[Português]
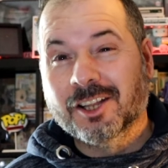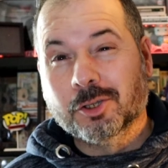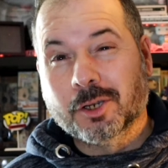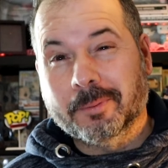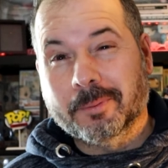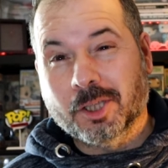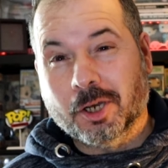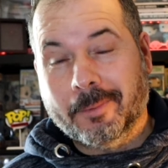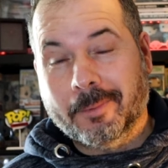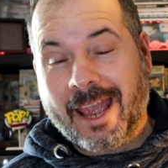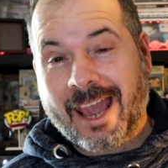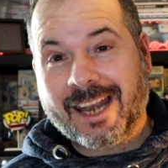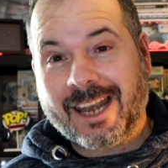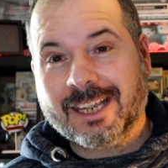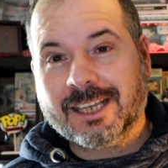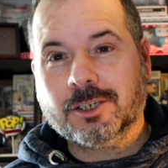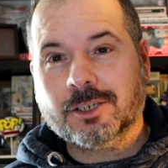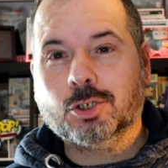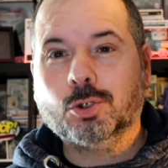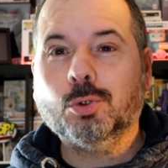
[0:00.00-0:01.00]
Do Capitão
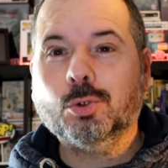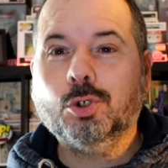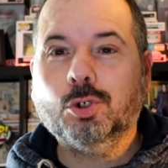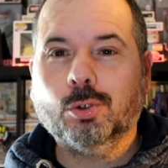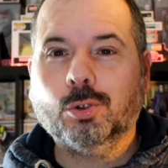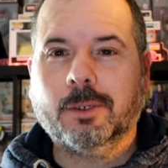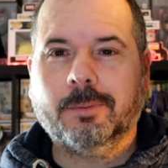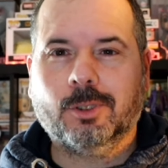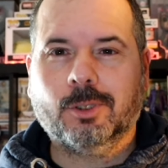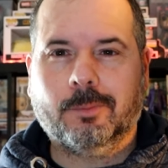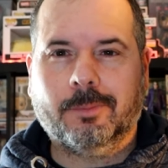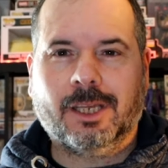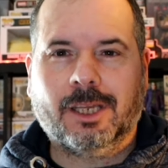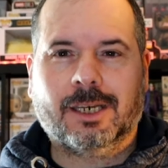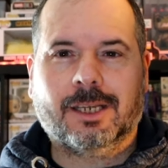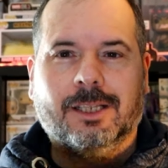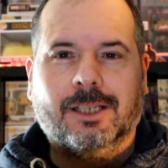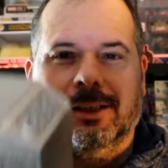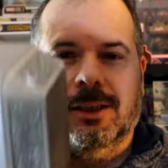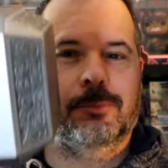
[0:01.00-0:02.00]
América, escudos do Capitão
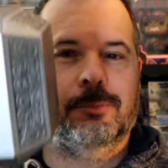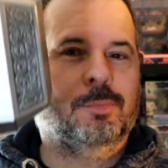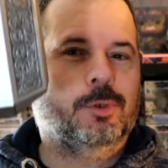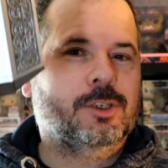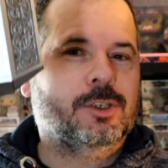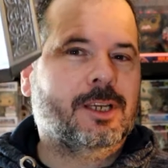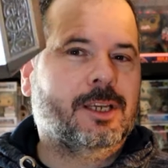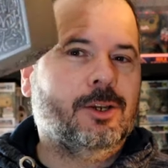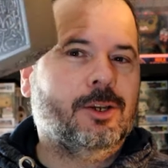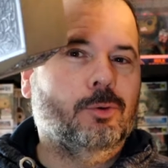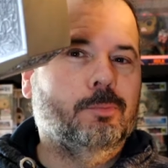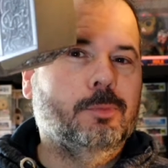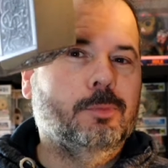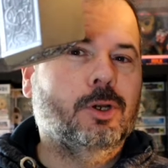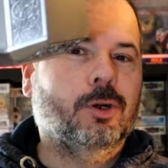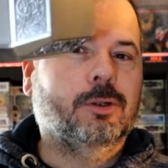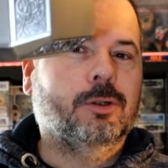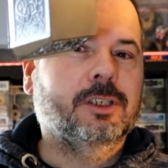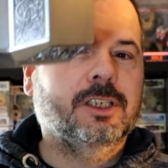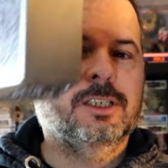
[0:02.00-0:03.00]
América. Tem depois daqui o
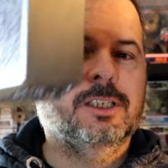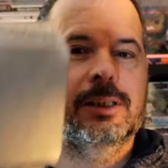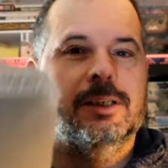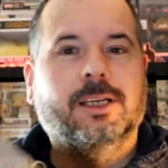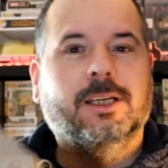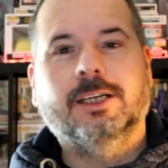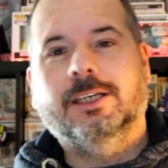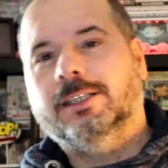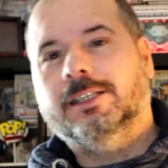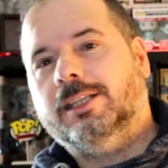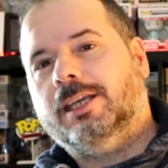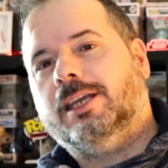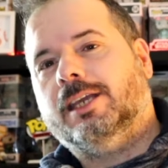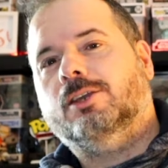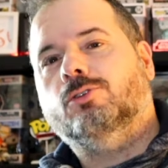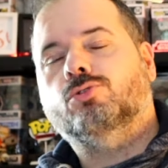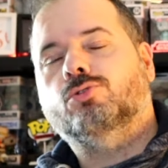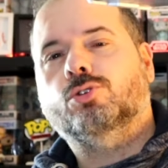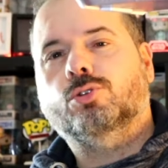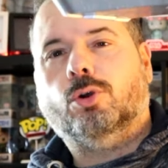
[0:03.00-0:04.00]
Mjolnir, tem
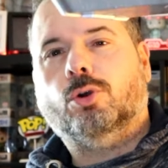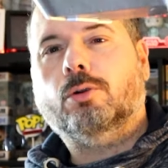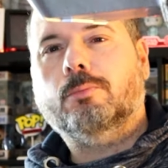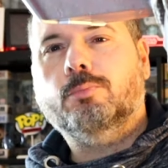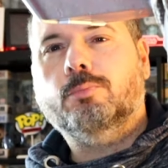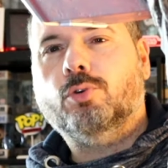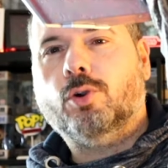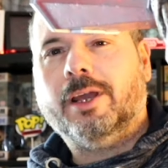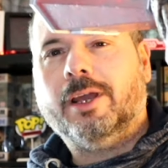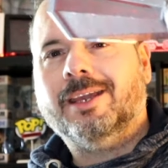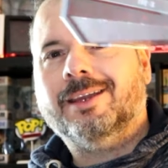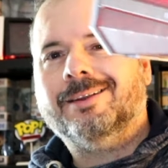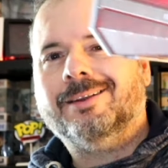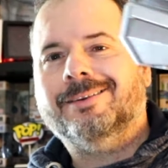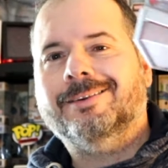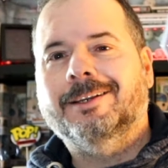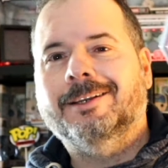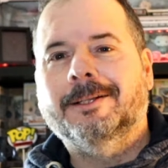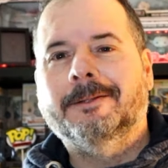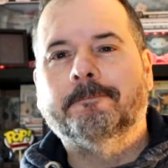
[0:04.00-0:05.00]
aqui o
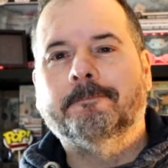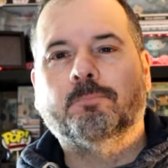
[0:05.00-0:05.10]
Stormbreaker.